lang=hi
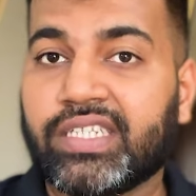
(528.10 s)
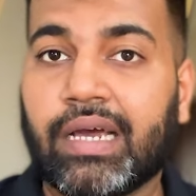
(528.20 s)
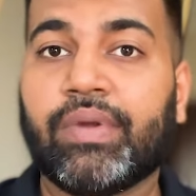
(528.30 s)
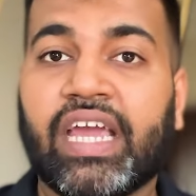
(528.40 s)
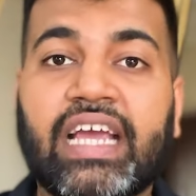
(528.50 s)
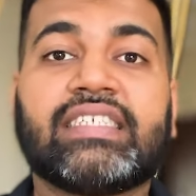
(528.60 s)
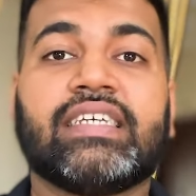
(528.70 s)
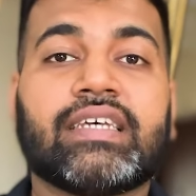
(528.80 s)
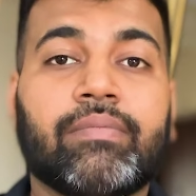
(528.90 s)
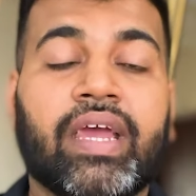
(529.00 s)
जीता भी है इस
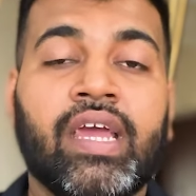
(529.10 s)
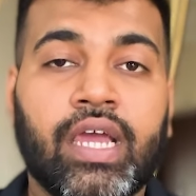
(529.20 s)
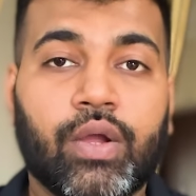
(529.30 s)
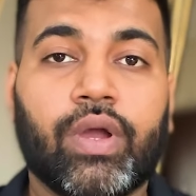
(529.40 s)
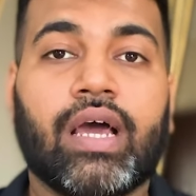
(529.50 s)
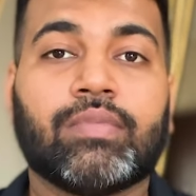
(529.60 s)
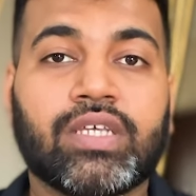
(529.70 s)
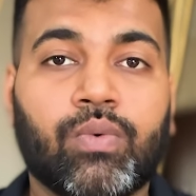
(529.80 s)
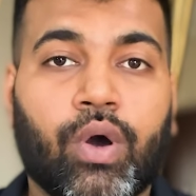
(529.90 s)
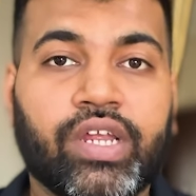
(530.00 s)
सीजन में गोयना
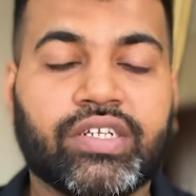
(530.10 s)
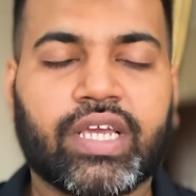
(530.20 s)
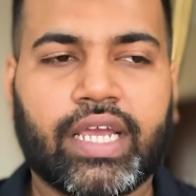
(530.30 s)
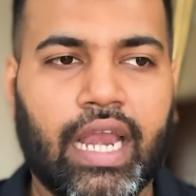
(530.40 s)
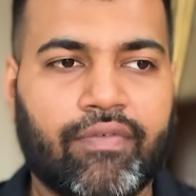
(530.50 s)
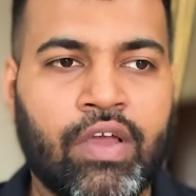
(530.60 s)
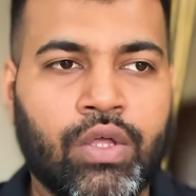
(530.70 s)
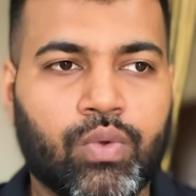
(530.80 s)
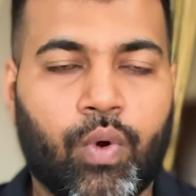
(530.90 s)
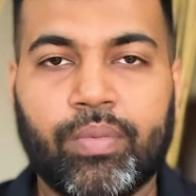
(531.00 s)
अमेजन वॉरियर्स के खिलाफ
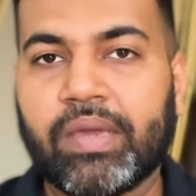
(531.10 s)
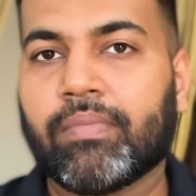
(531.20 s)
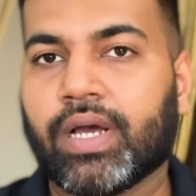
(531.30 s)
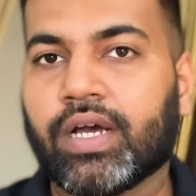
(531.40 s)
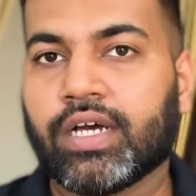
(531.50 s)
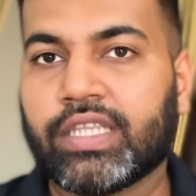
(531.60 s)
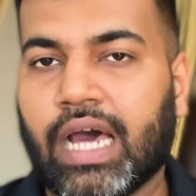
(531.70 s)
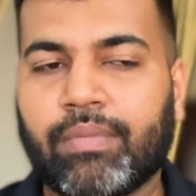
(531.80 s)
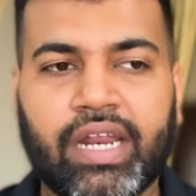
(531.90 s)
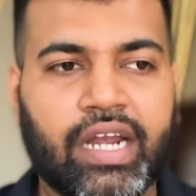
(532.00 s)
तो वो भी
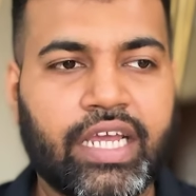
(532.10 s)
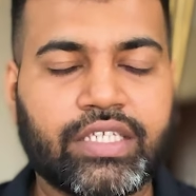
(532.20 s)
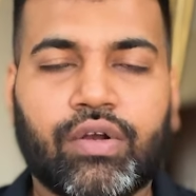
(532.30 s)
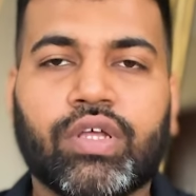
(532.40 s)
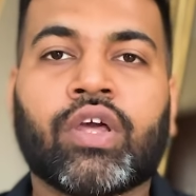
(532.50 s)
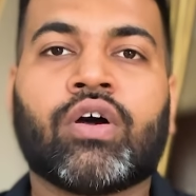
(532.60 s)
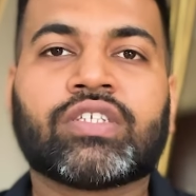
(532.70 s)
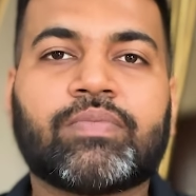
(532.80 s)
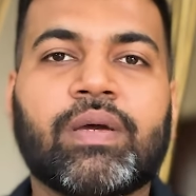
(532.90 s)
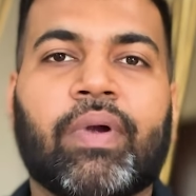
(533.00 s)
ध्यान में रखने की जरूरत है और
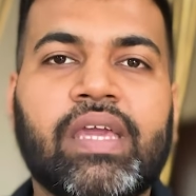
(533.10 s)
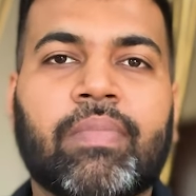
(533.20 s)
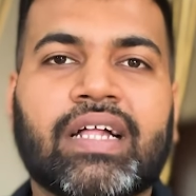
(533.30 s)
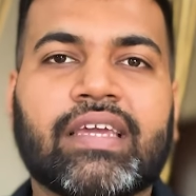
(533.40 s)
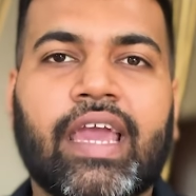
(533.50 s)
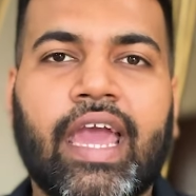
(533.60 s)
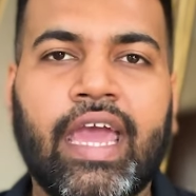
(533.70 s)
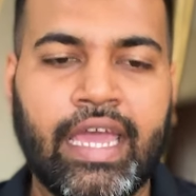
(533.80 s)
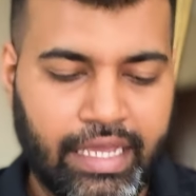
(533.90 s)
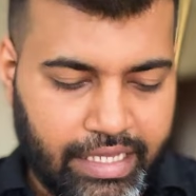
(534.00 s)
सबसे बड़ी बात यह है
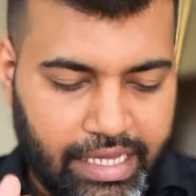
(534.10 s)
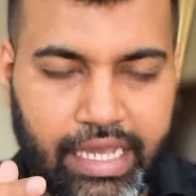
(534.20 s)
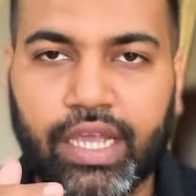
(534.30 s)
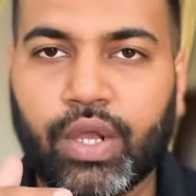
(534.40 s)
कि